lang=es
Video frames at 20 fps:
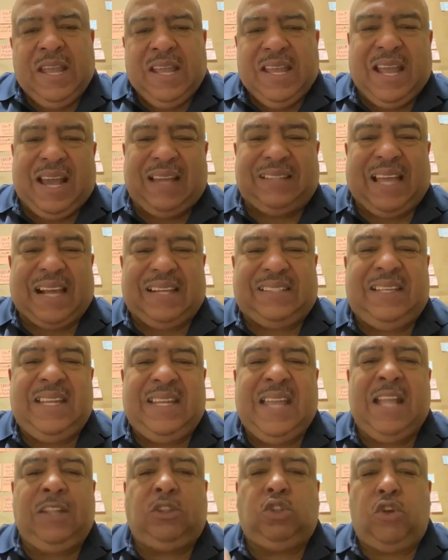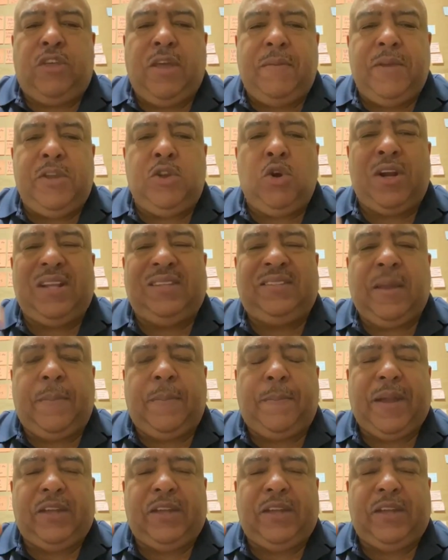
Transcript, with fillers: y gastar cientos de millones de